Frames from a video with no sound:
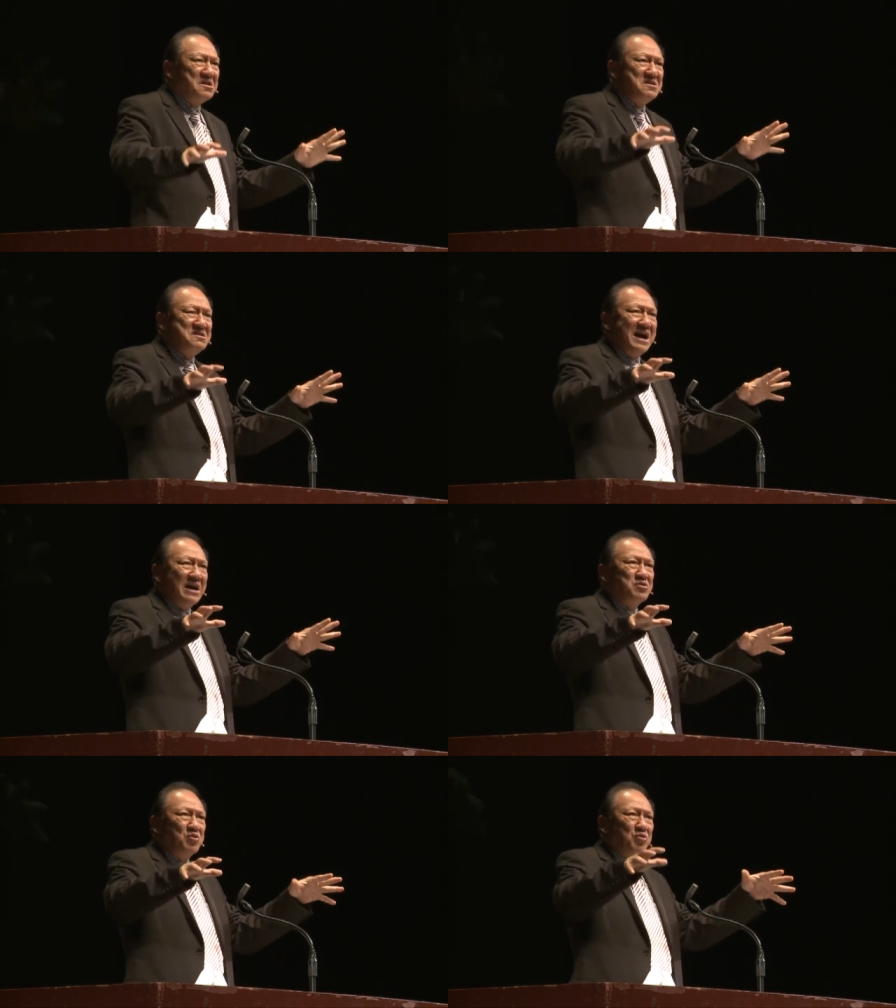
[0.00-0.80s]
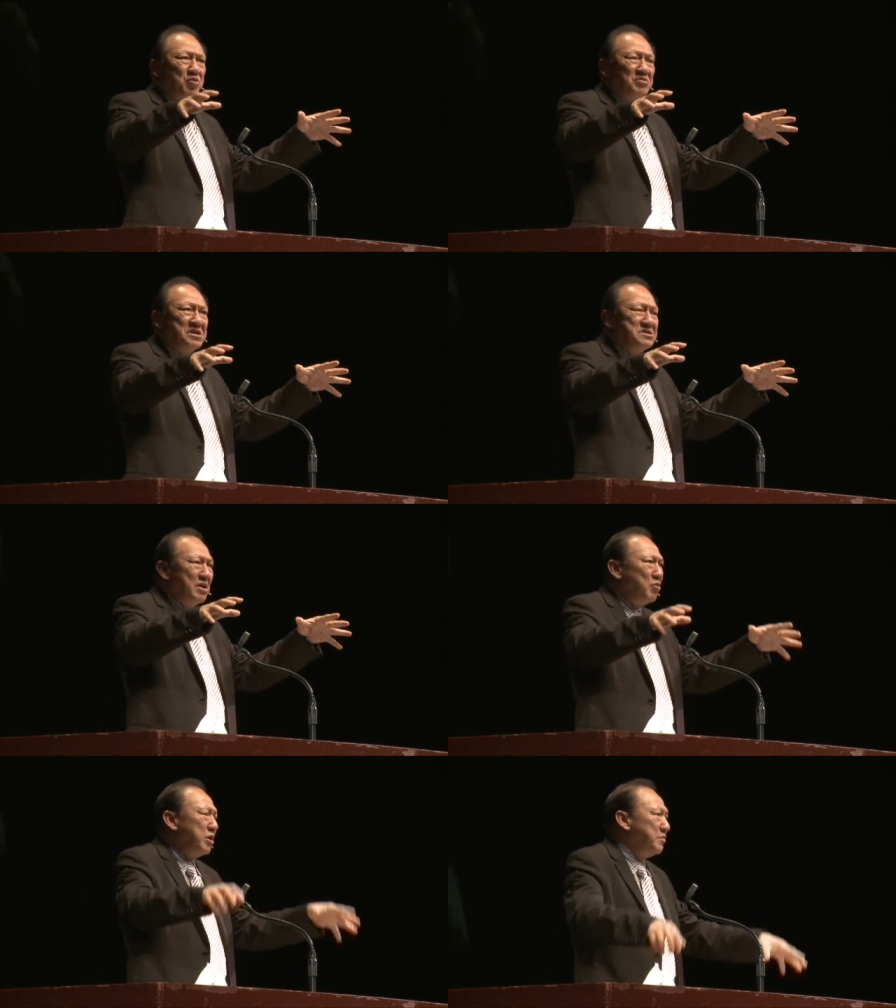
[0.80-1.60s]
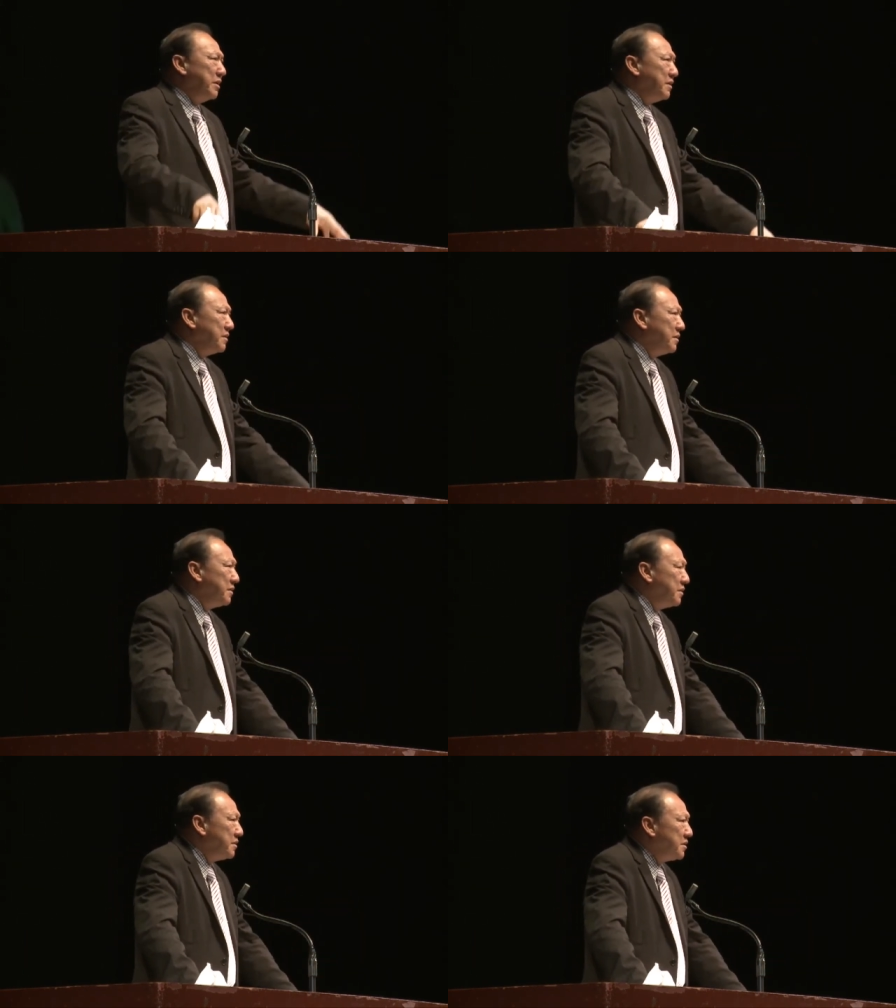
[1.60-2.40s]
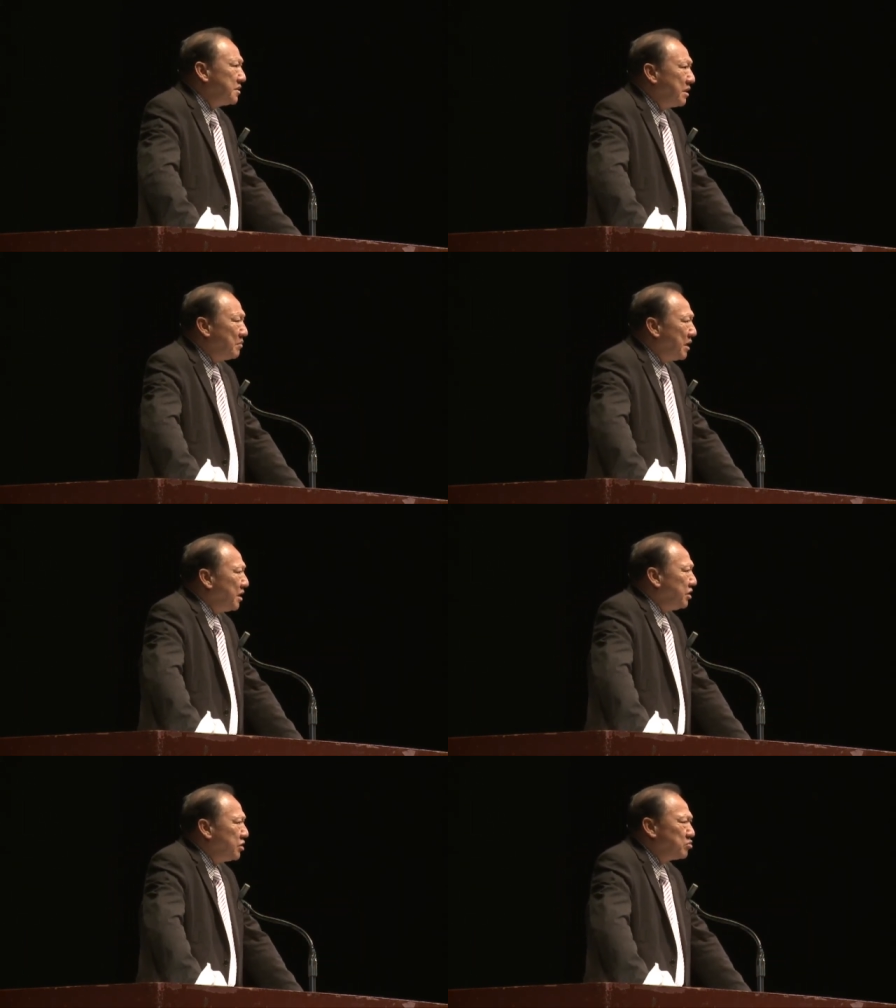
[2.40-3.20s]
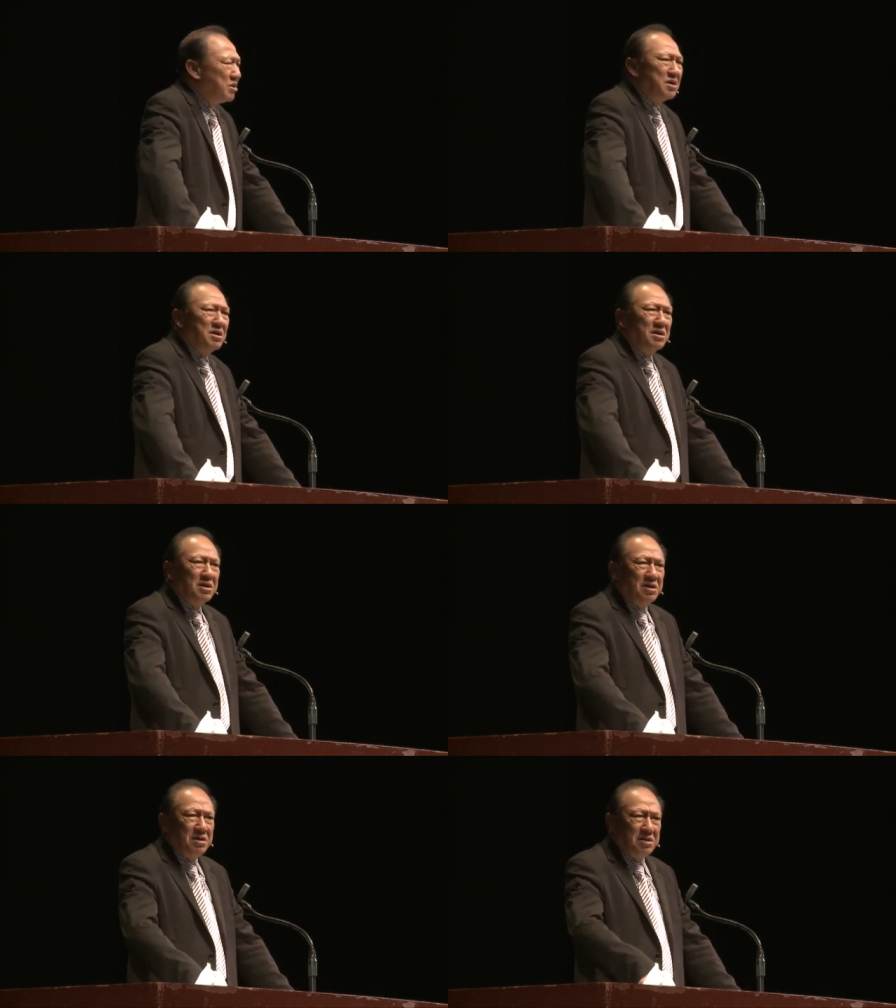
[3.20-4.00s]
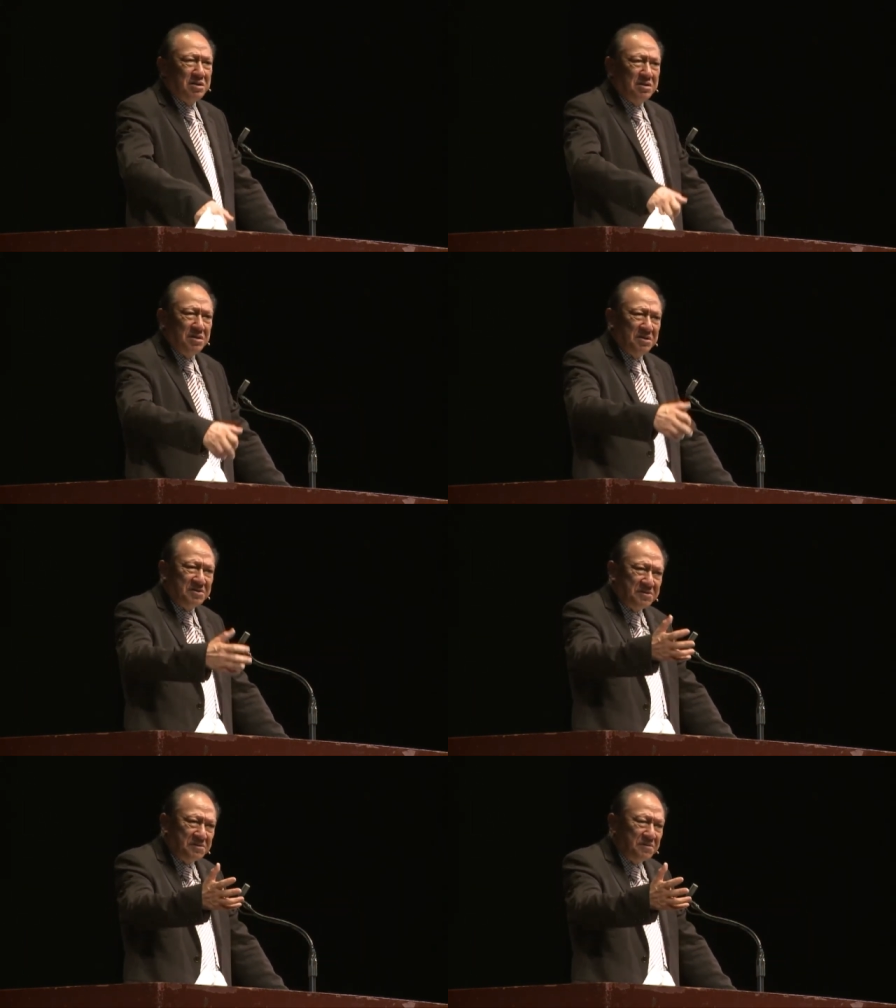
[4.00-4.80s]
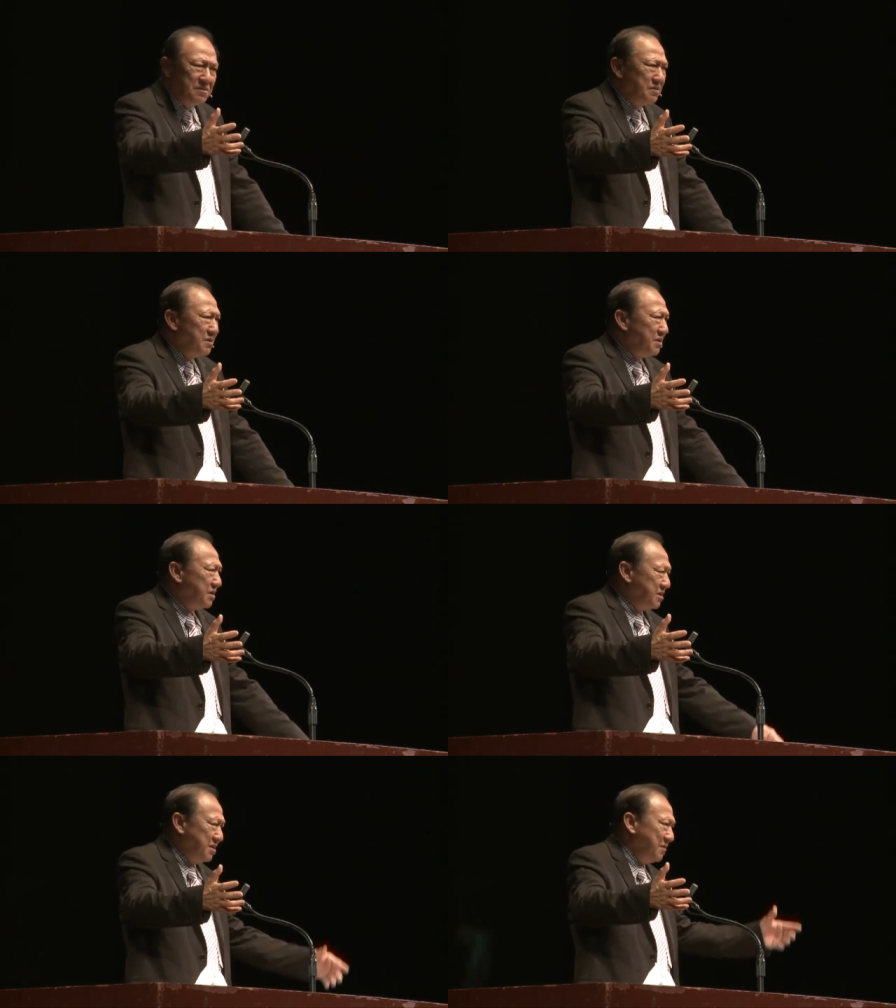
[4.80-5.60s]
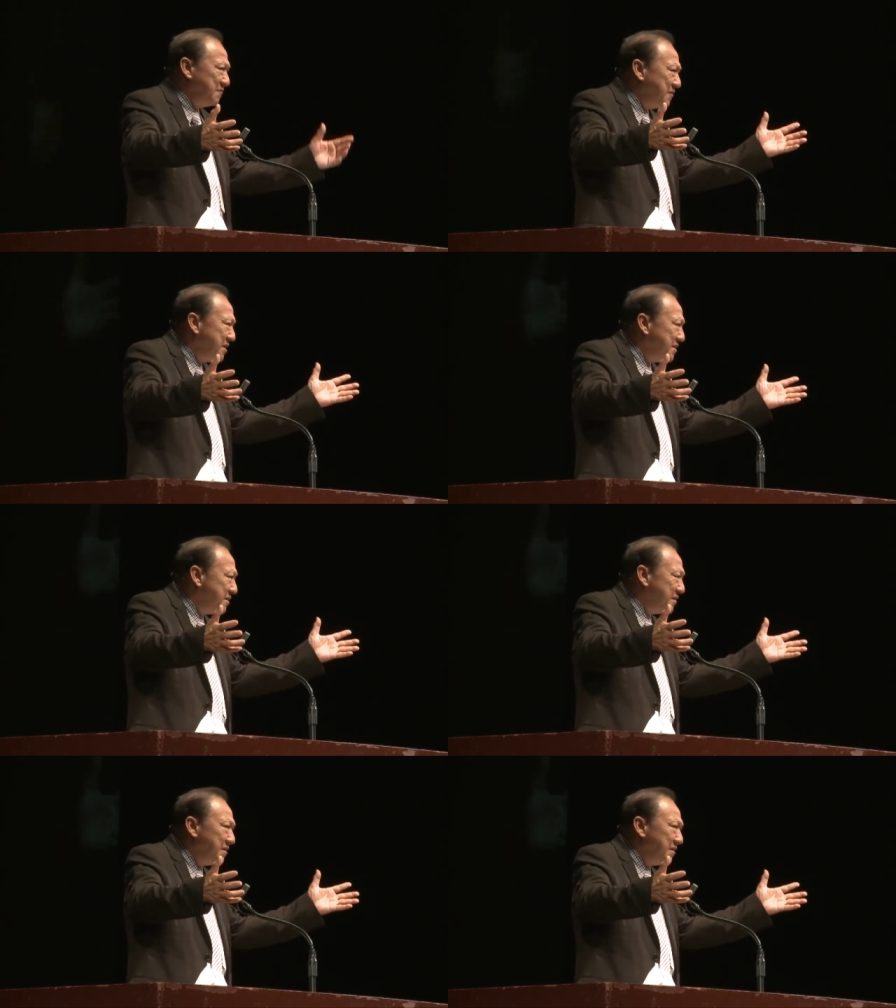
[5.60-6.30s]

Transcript: 这两种同在教里面，那么你说，可是可非，